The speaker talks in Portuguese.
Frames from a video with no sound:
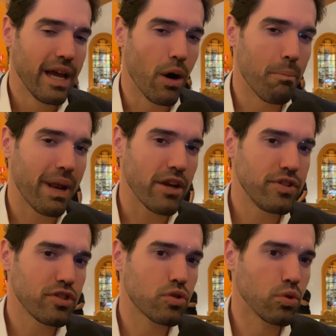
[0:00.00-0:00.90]
é um
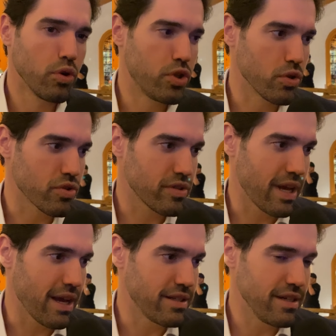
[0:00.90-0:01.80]
prédio de estúdios,
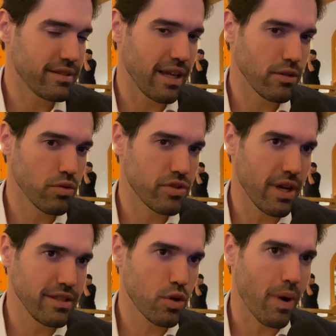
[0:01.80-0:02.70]
né? A gente tem
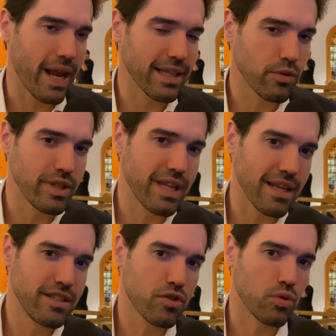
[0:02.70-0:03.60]
240
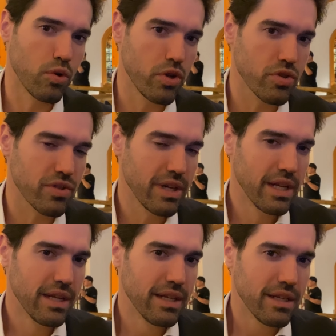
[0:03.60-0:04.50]
unidades de estúdios
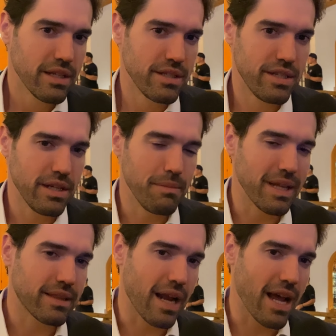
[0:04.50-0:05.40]
de
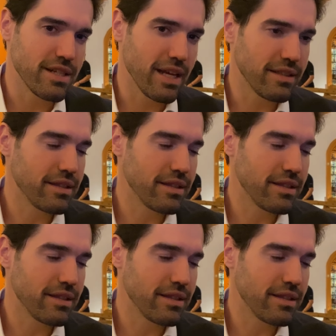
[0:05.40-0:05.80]
metragem entre